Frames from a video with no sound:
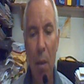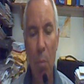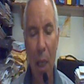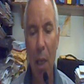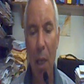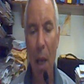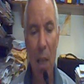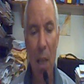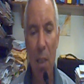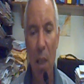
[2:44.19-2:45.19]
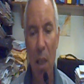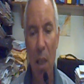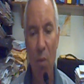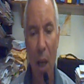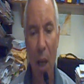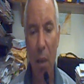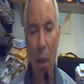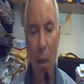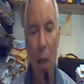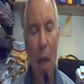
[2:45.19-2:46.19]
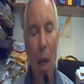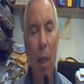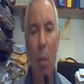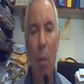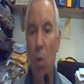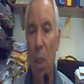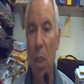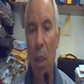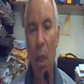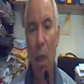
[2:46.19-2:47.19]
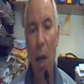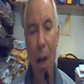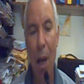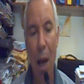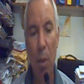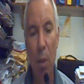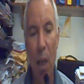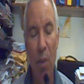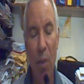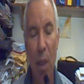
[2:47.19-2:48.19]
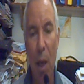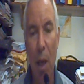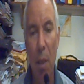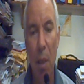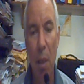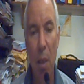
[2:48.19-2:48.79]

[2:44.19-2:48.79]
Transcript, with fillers: من خلال أثرت فقط الكربوكسيل الحمض الفينيلالين